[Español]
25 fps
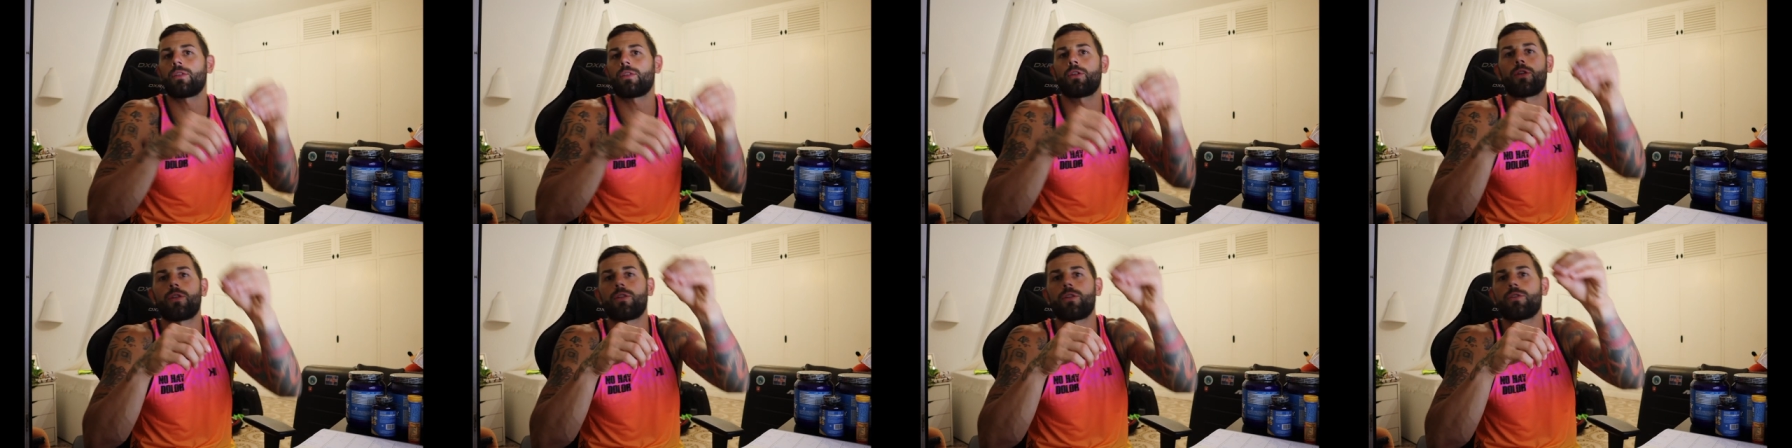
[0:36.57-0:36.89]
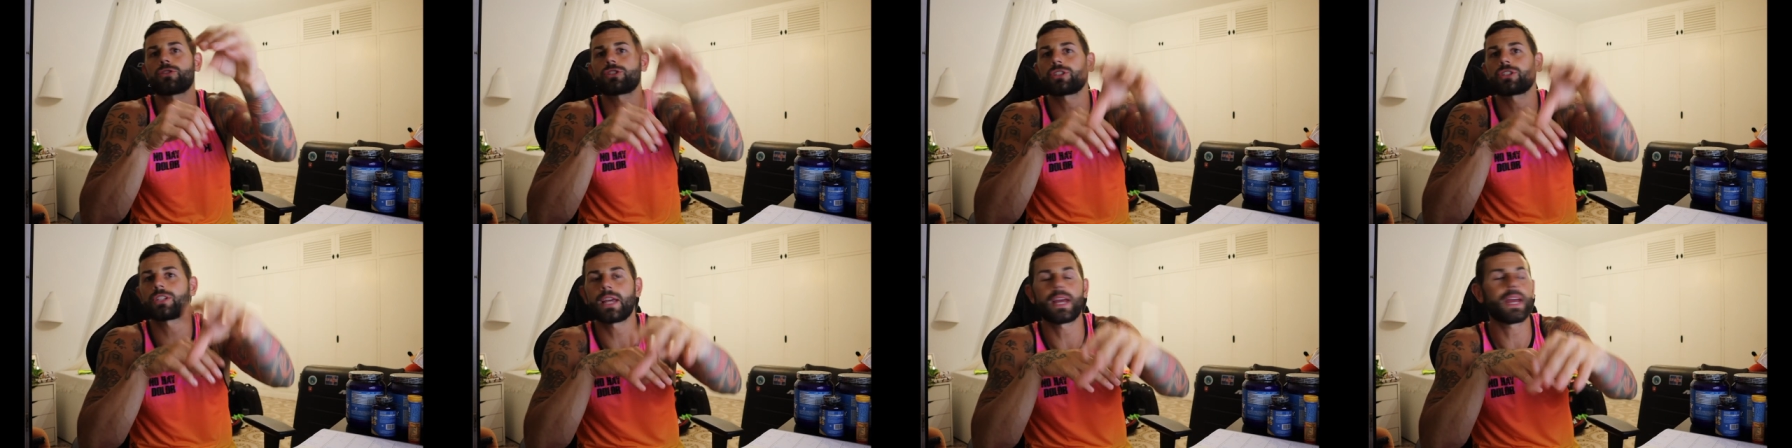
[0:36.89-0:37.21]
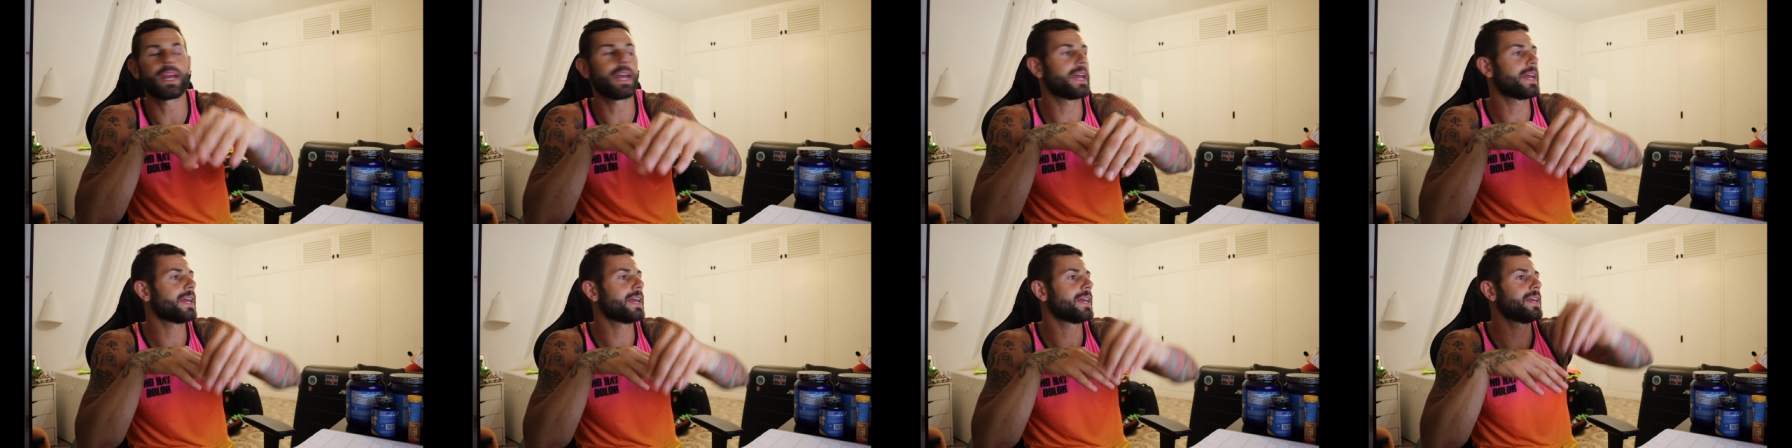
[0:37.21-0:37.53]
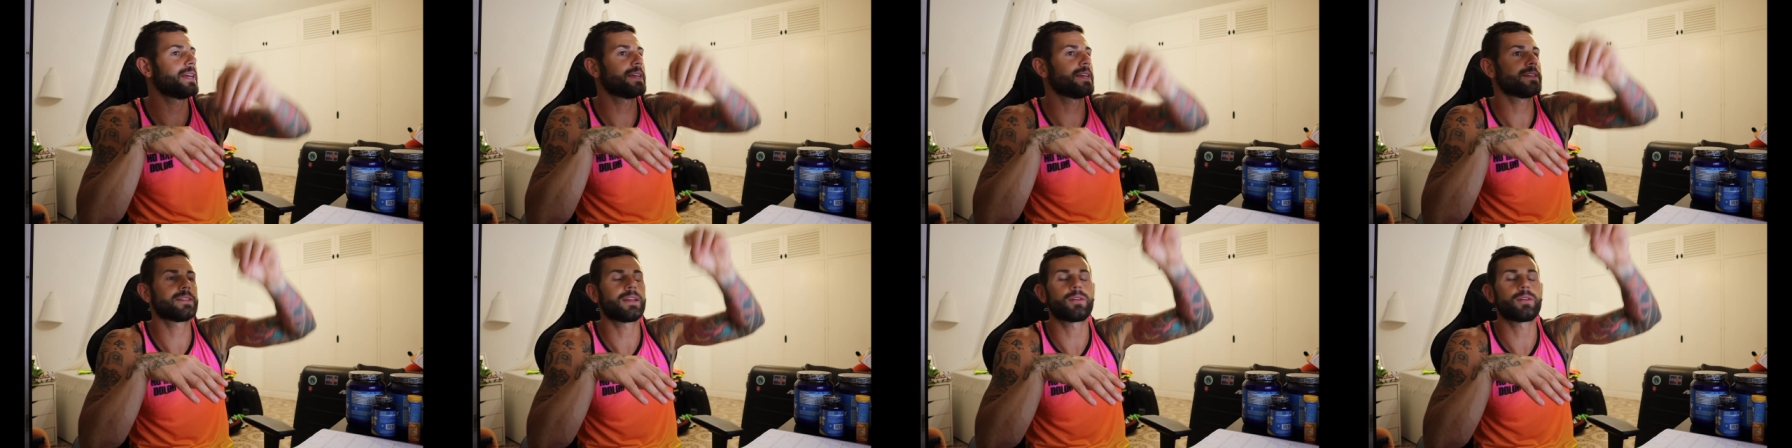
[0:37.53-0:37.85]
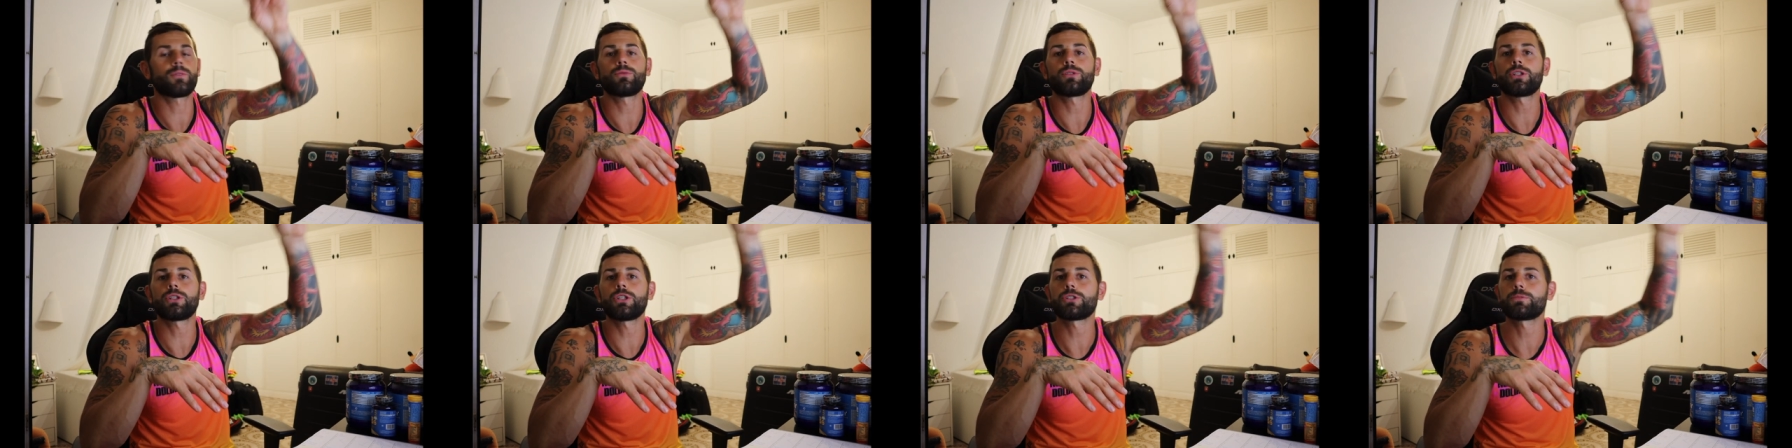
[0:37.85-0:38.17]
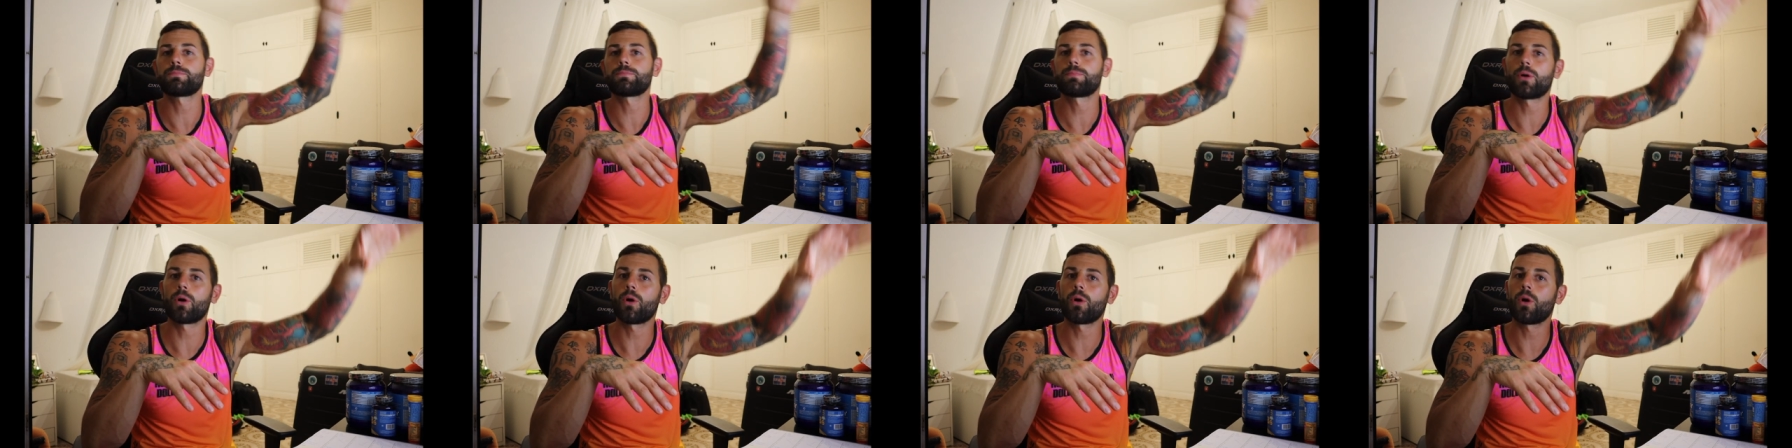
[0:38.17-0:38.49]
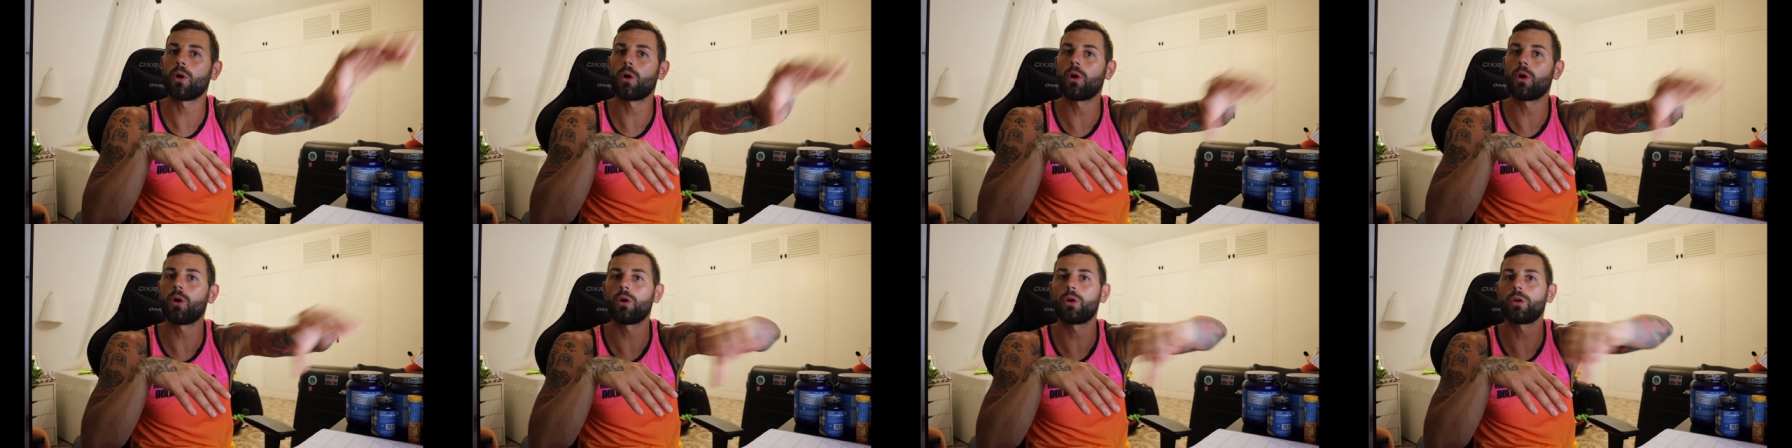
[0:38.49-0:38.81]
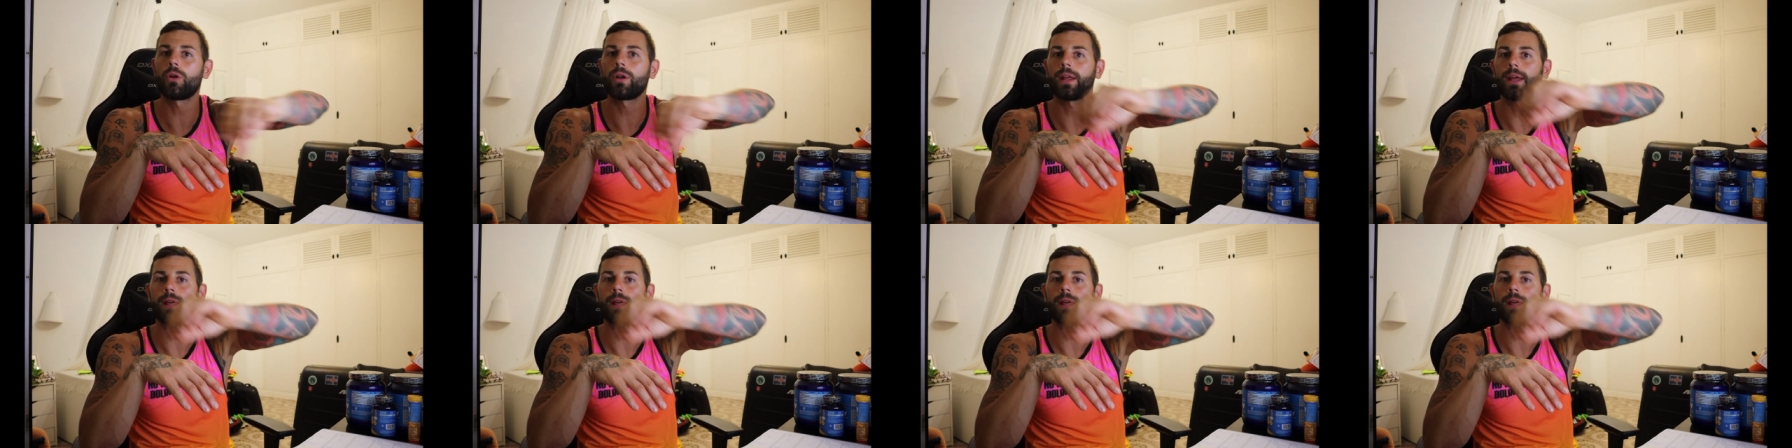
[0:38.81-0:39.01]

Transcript: 226, de Nutrisport.